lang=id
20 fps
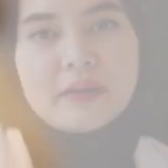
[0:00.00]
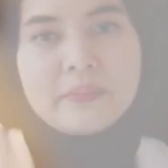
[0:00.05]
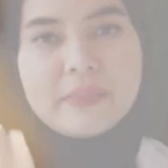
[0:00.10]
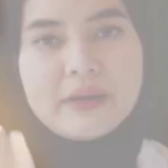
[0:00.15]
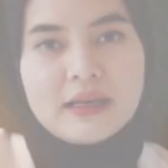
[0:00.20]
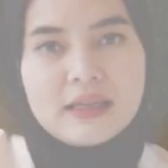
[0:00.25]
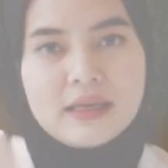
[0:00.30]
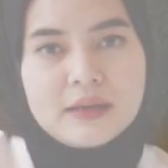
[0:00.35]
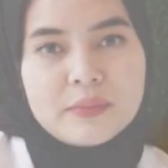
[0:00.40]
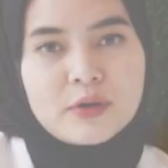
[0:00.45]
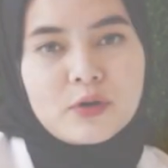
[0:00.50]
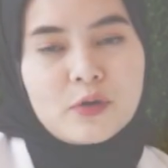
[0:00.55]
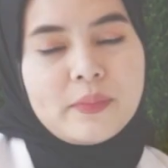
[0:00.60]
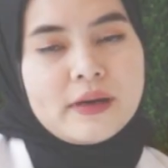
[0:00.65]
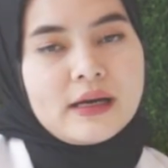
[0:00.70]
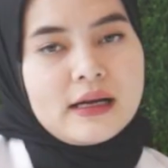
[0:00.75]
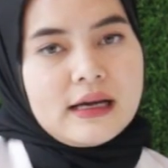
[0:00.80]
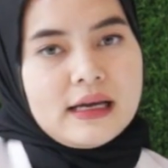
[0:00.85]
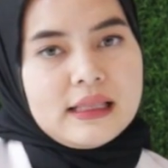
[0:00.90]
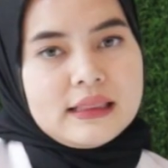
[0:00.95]
Radical peeling
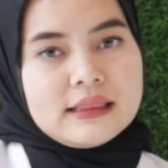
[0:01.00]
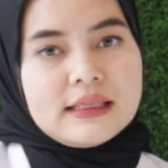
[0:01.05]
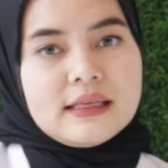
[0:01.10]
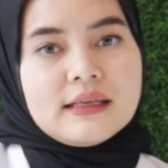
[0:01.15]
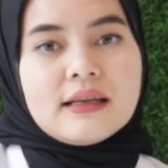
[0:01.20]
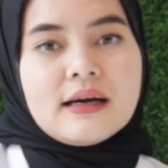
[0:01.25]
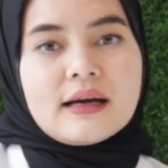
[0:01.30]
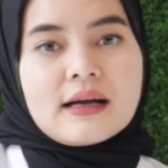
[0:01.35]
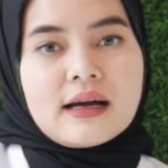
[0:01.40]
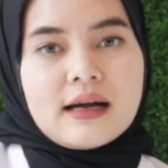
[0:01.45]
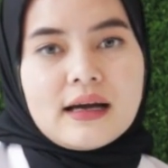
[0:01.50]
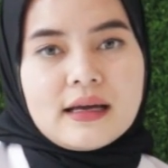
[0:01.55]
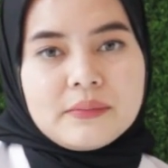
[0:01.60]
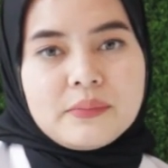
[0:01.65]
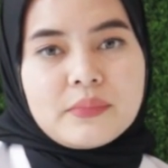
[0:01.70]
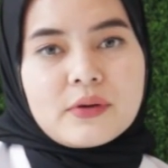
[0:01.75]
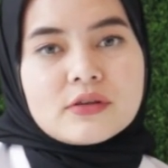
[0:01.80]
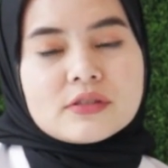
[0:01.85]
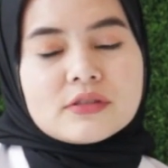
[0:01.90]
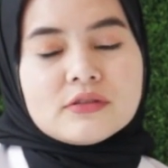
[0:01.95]
merupakan
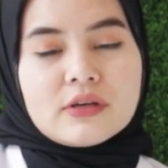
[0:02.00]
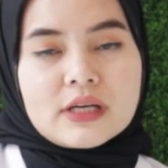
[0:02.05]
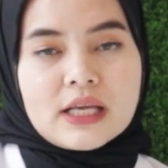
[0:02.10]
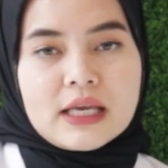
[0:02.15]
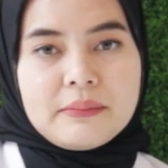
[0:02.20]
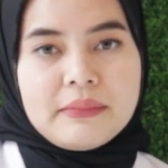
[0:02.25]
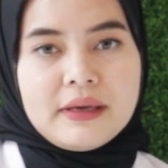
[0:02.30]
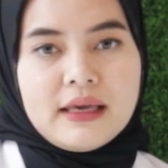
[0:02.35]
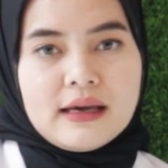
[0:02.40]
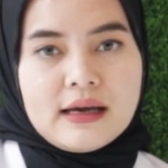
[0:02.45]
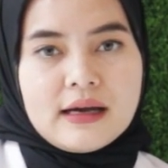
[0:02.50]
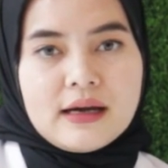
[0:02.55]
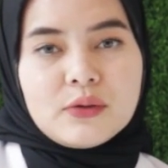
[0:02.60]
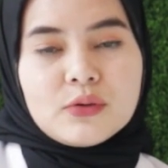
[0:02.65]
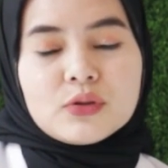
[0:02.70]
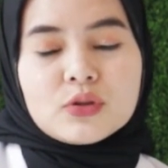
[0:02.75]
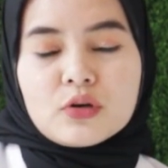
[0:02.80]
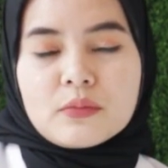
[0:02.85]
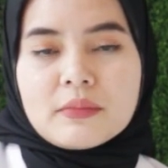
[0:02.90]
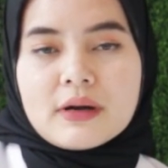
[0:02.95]
tindakan prosedur kimia
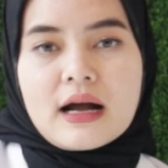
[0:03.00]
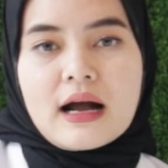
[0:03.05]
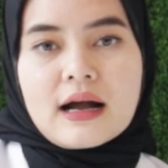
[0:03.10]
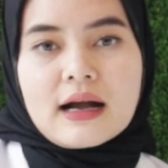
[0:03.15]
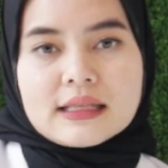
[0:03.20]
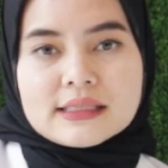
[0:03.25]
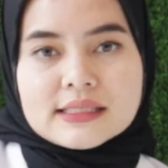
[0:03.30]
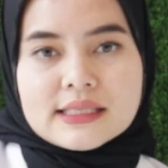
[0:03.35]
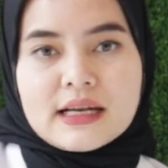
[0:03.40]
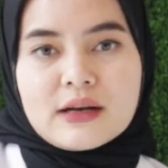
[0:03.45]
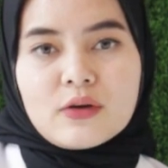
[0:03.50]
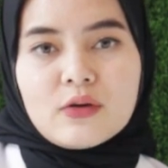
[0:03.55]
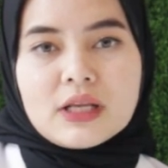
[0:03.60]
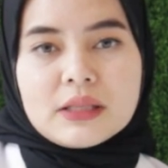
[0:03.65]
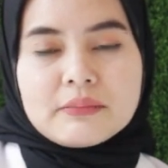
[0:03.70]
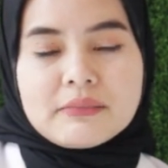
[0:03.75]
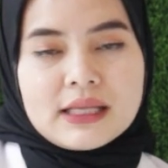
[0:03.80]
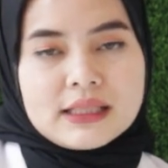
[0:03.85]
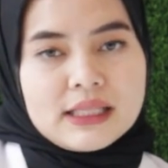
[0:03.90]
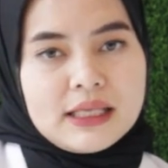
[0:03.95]
untuk mengangkat sel
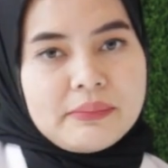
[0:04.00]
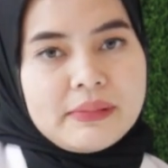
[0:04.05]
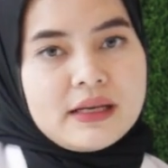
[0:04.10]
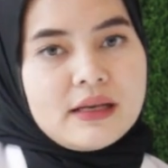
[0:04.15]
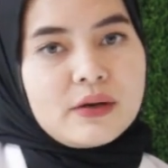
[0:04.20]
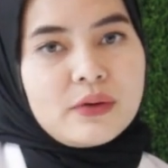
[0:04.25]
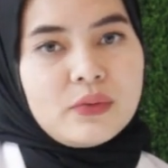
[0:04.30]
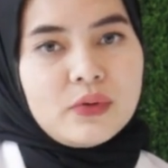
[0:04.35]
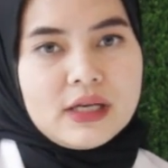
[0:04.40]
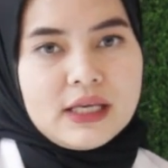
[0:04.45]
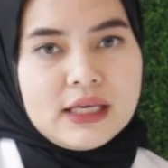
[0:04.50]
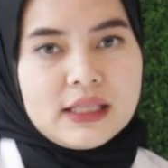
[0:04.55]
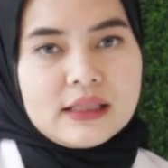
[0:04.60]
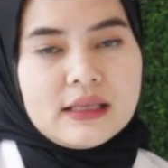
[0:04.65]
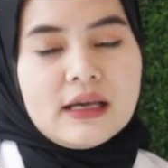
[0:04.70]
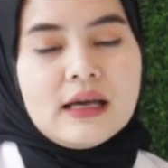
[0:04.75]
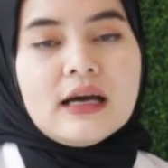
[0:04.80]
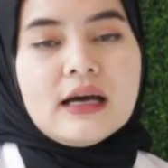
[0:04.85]
kulit mati pada kulit.